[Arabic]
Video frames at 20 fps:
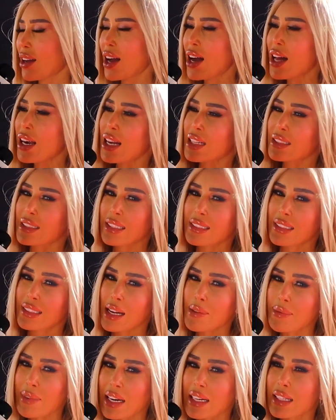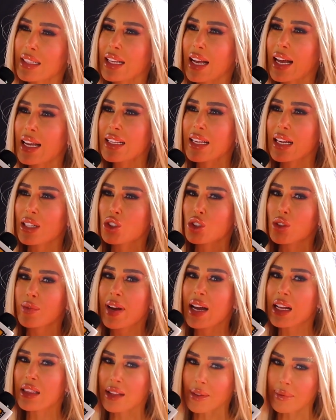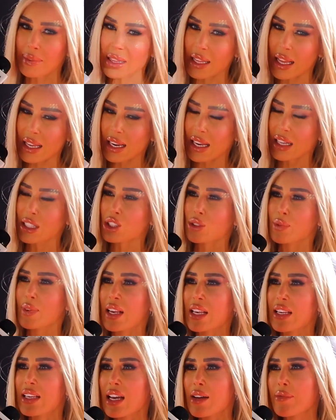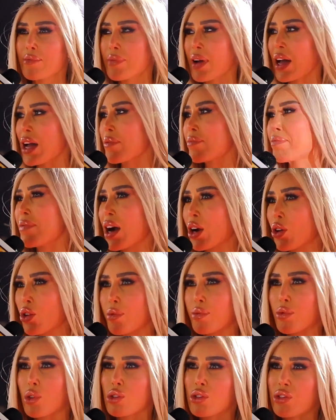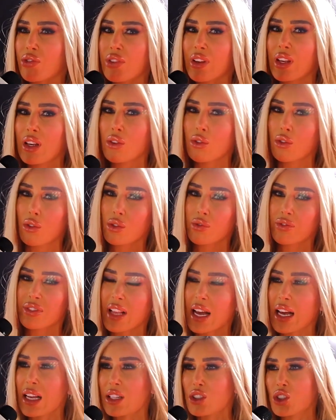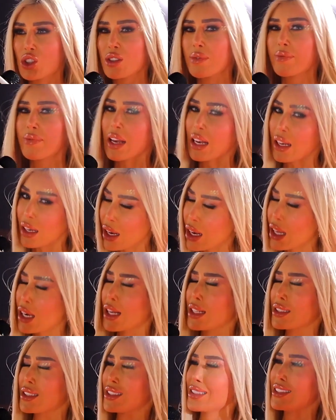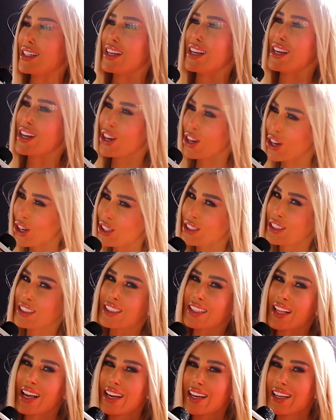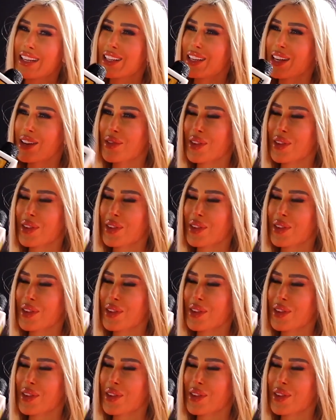خلص الزمن اتغير شو بعدنا بدنا نعيش في ايام بحبك وبموت فيك وافتح لي الشباك خلص خلصت هالايام